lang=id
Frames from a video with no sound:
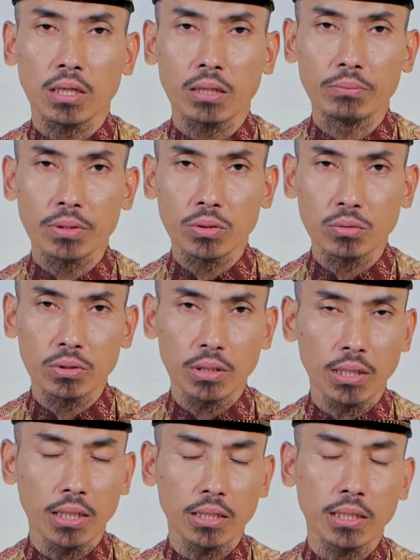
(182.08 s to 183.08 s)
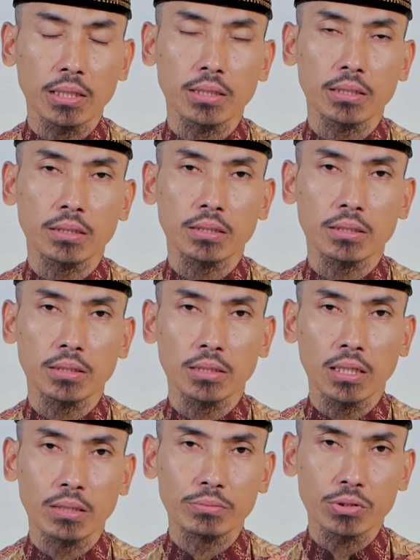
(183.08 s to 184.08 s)
dalam bentuk gerakan di
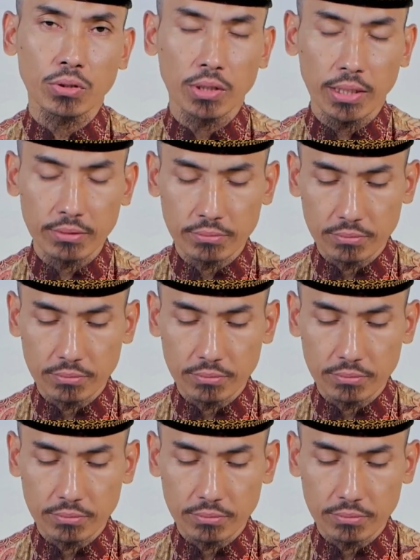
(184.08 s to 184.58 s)
dalam sholat